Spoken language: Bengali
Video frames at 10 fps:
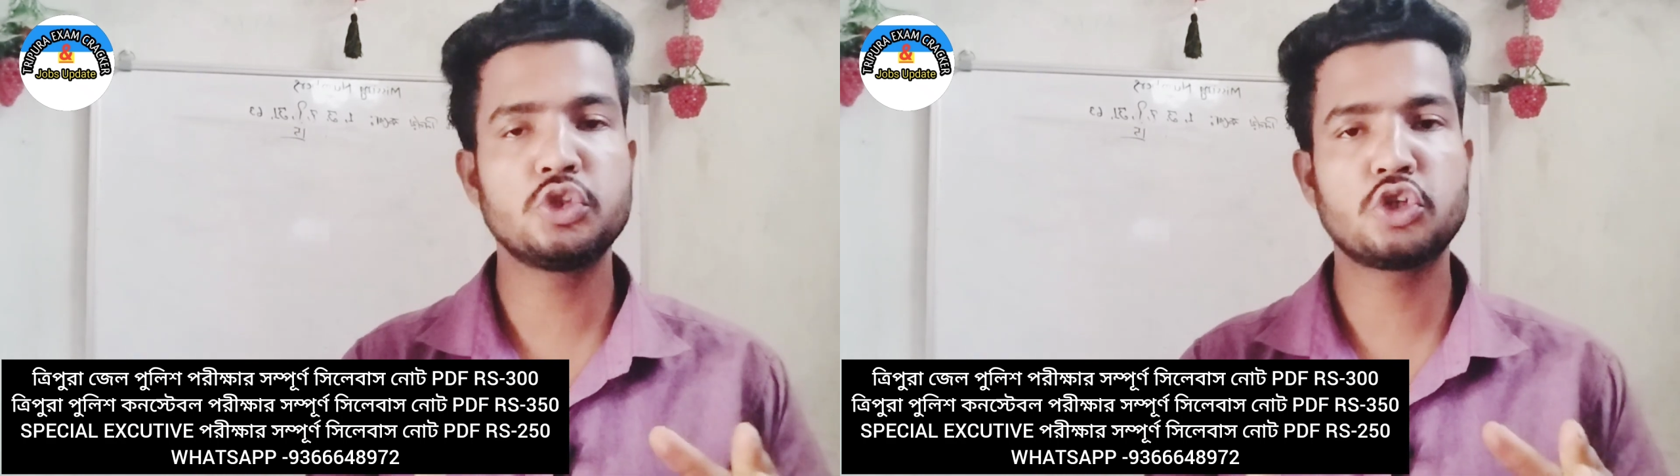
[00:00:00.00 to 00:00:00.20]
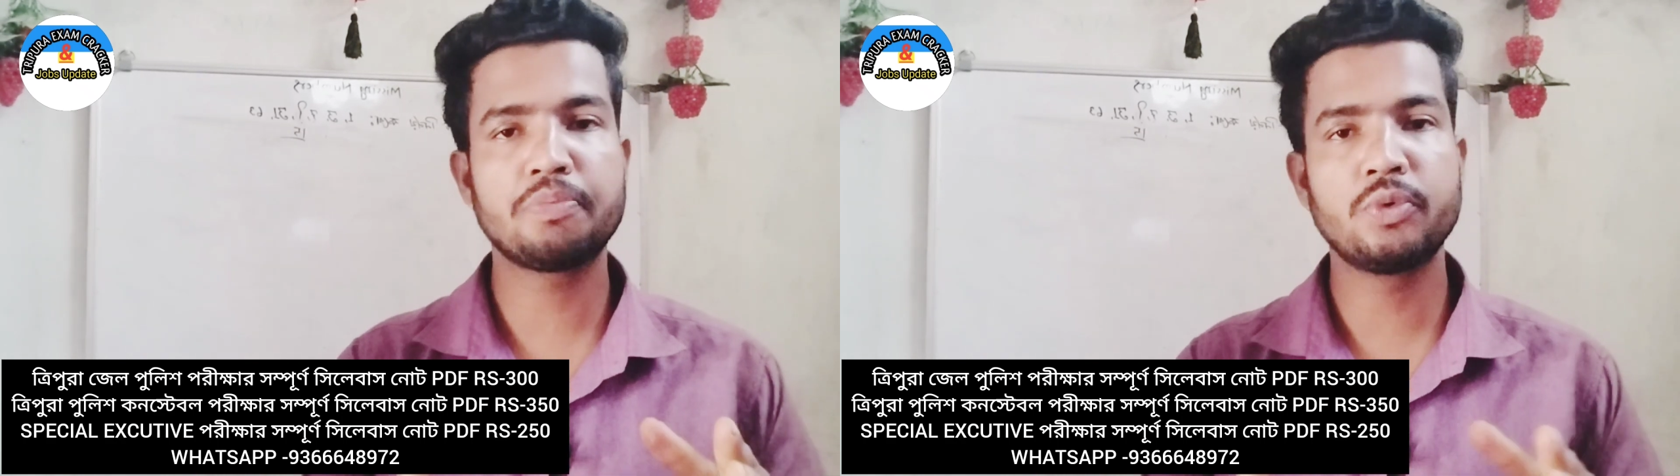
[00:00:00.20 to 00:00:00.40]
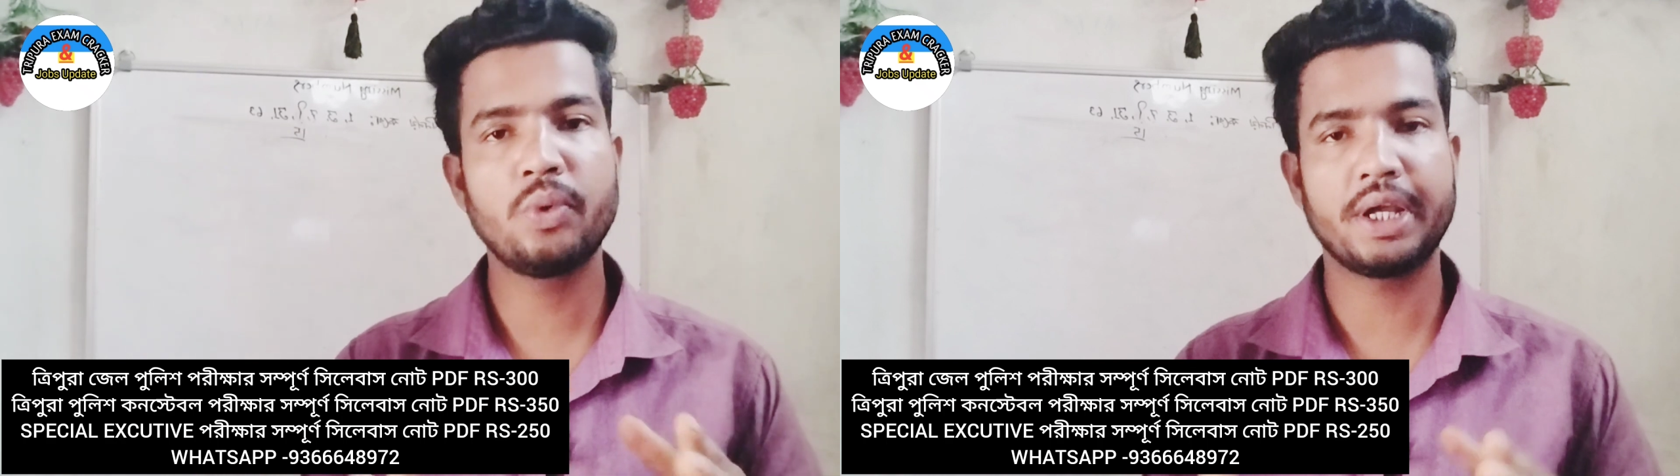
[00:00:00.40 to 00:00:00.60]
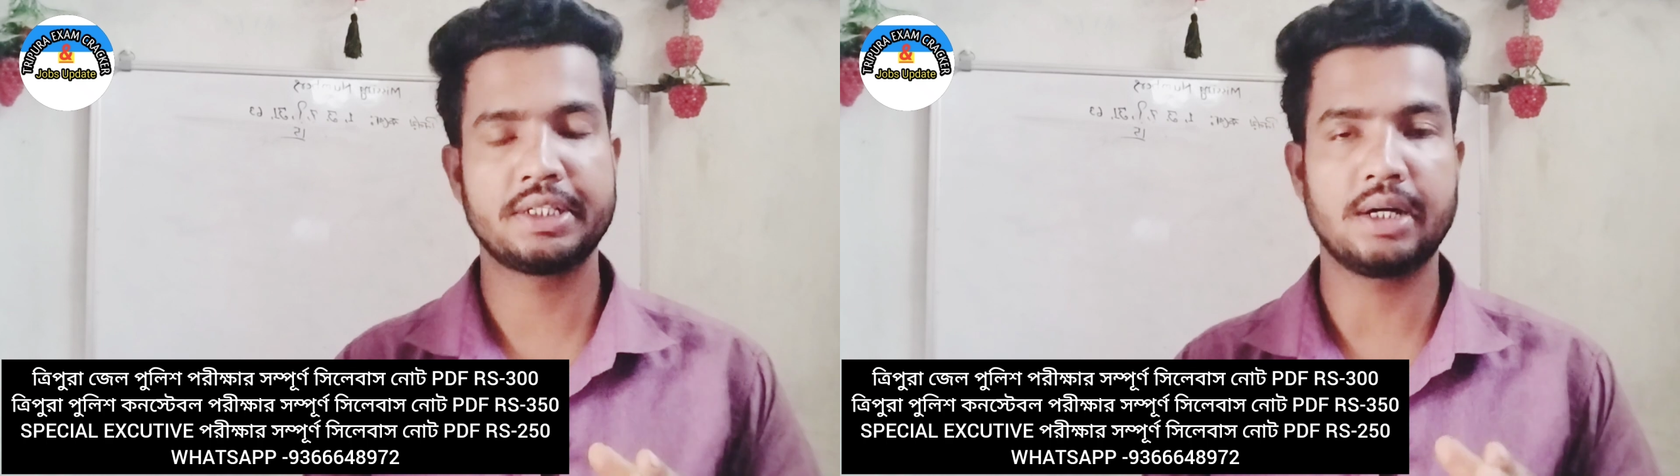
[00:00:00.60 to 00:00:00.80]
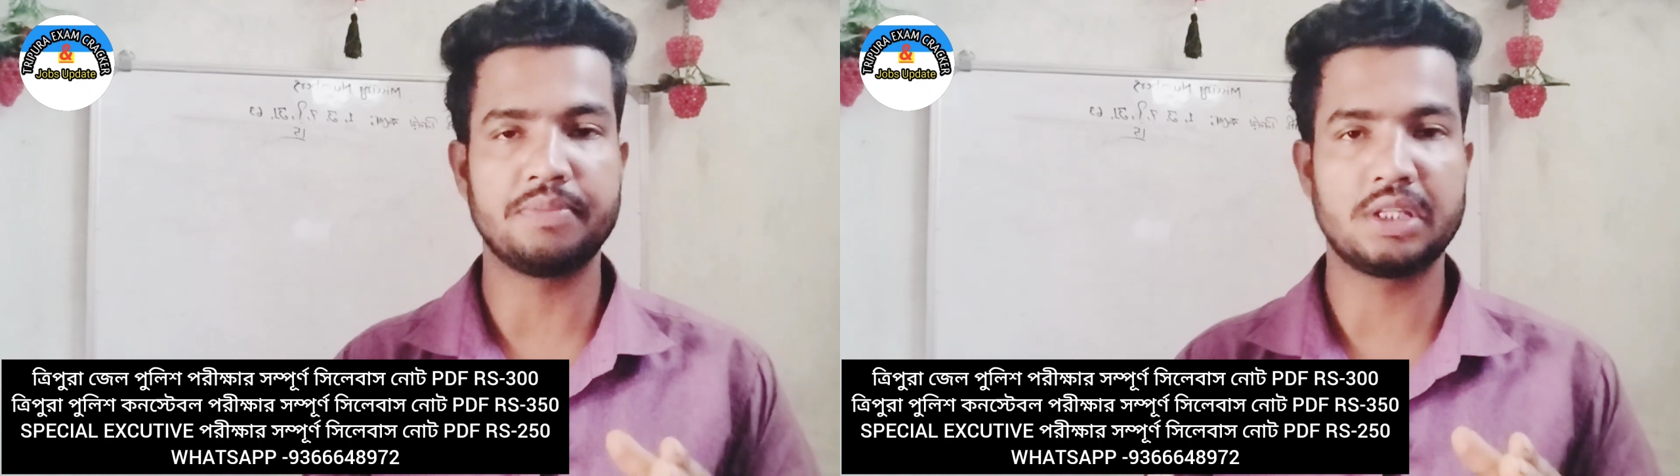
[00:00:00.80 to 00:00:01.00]
সবগুলো
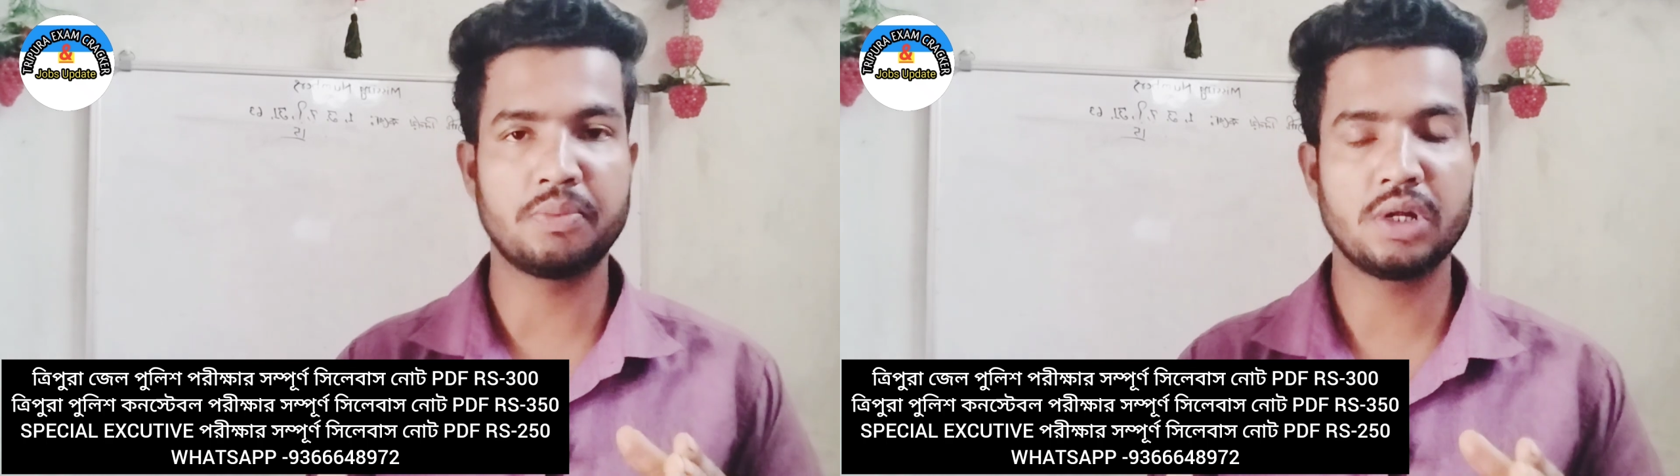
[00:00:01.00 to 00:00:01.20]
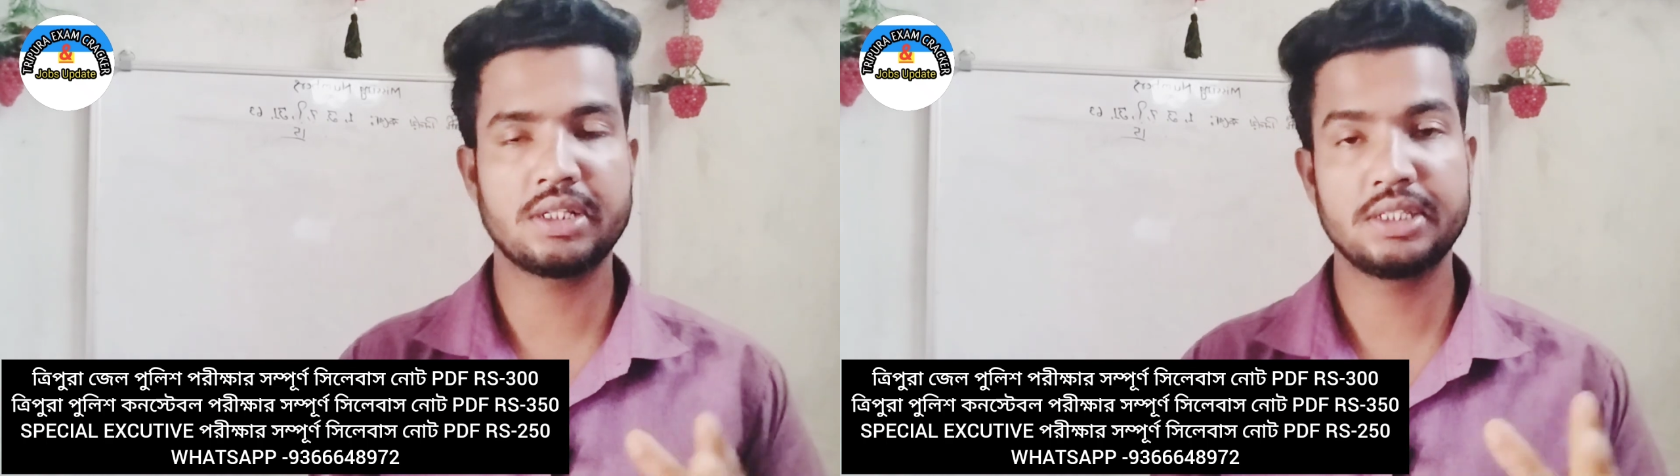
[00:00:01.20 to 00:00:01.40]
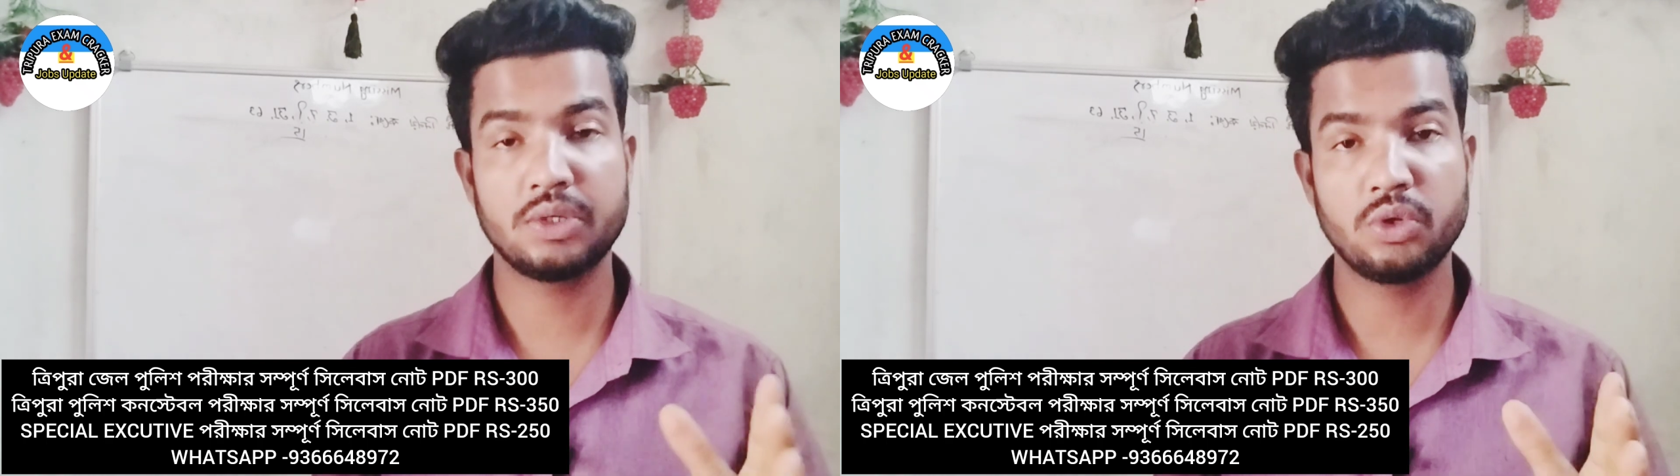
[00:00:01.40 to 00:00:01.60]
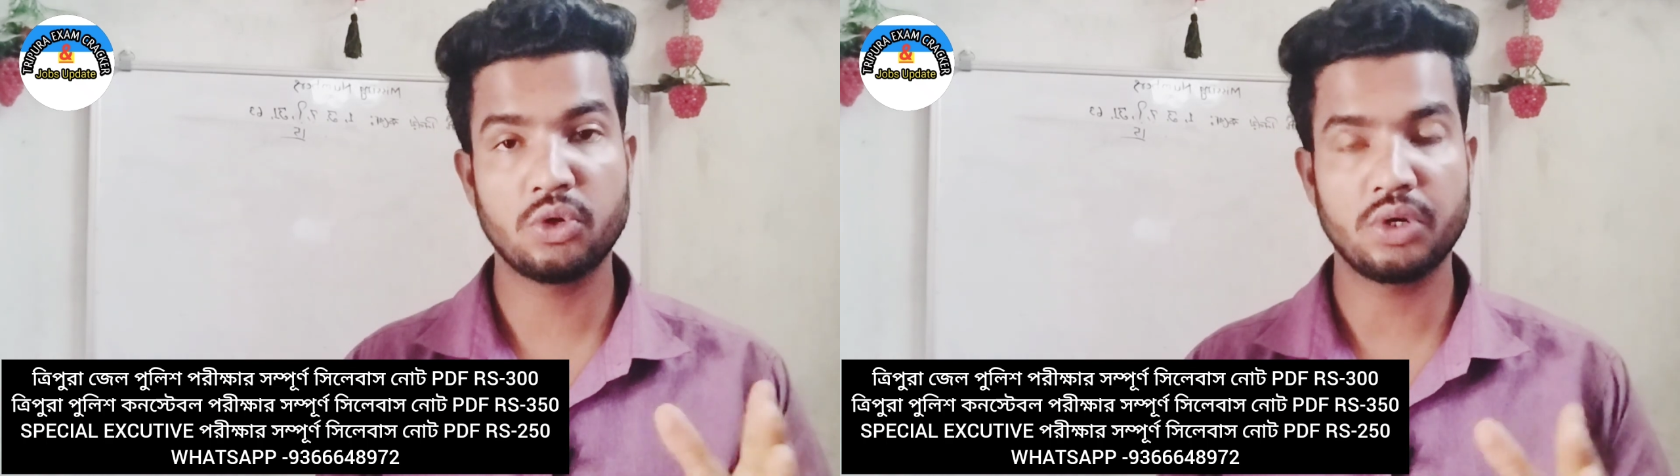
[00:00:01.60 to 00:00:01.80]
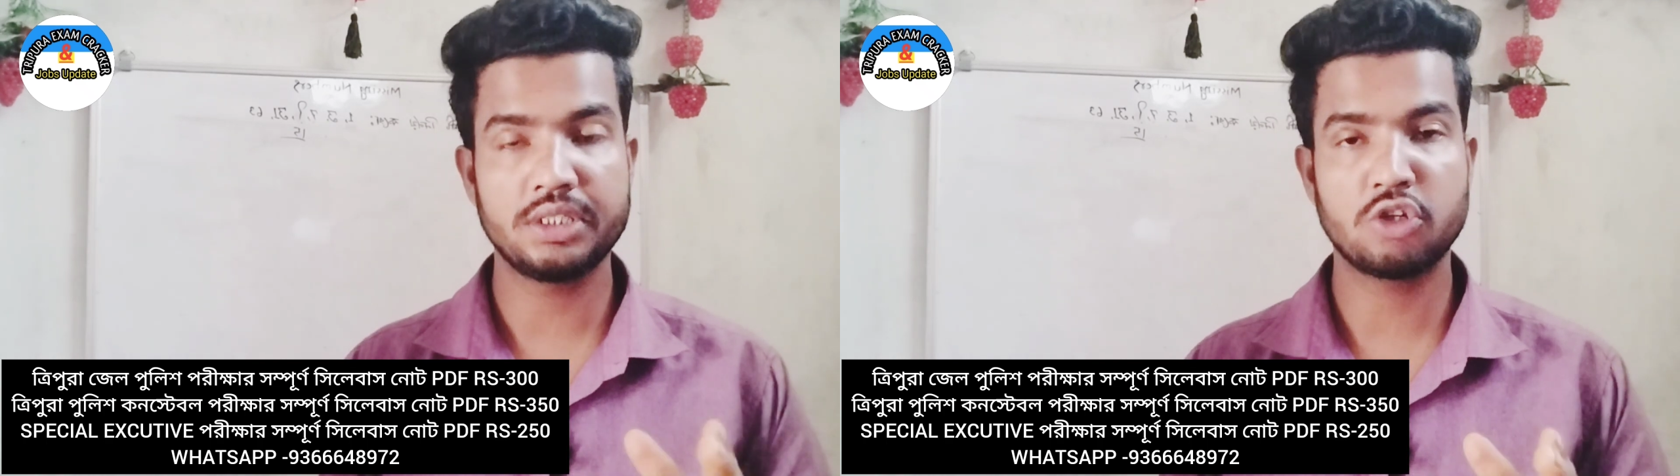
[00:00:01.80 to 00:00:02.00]
এক্সাম ত্রিপুরাতে যেগুলো
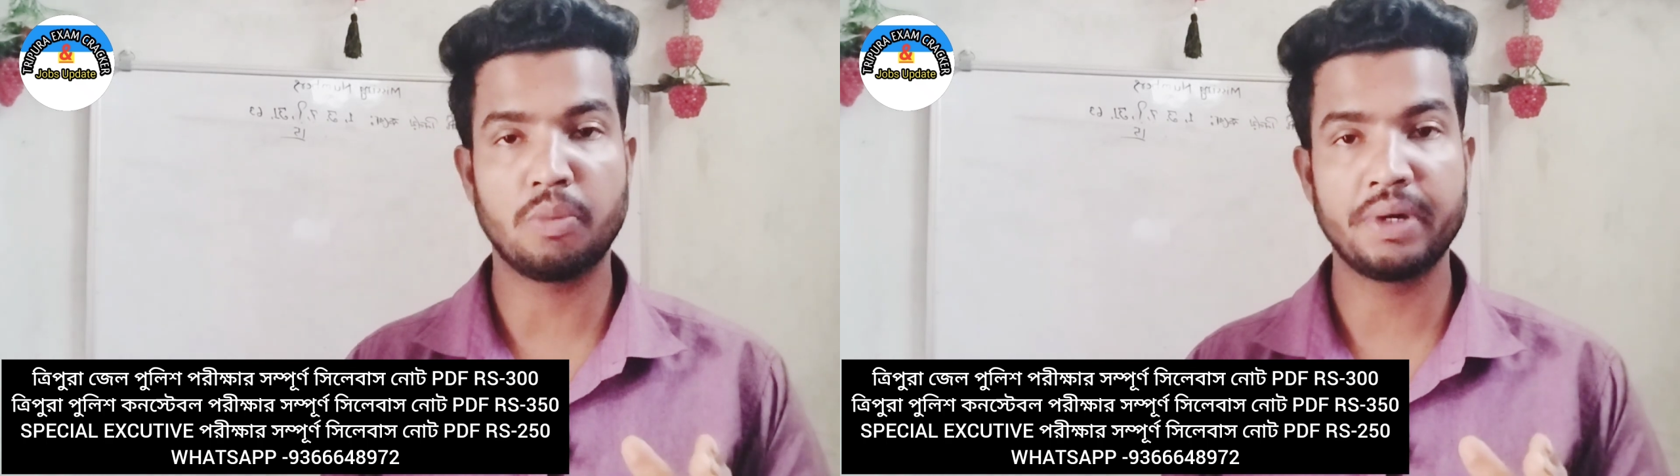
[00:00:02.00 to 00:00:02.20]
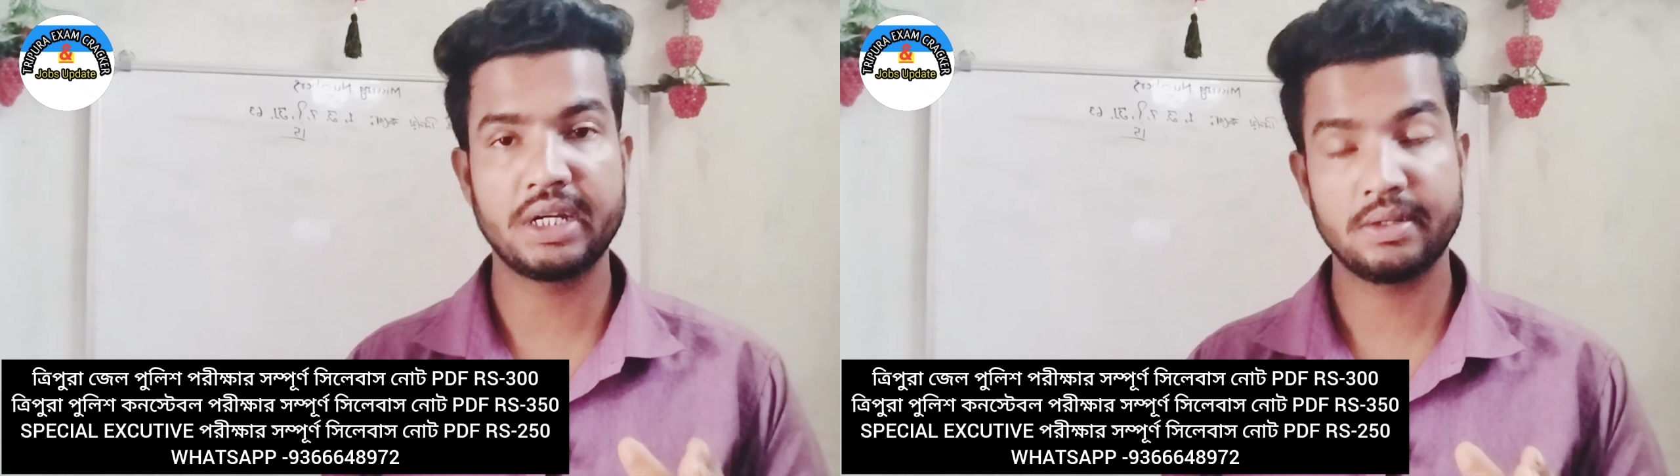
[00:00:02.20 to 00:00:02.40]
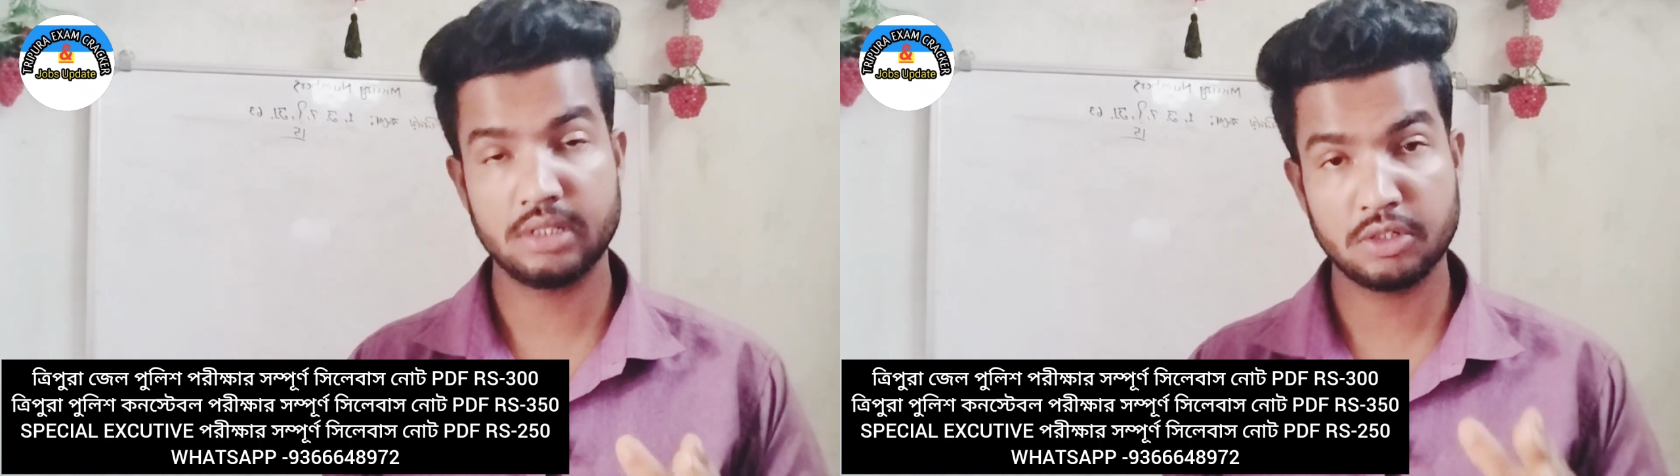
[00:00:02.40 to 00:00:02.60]
রয়েছে কম্পিটিটিভ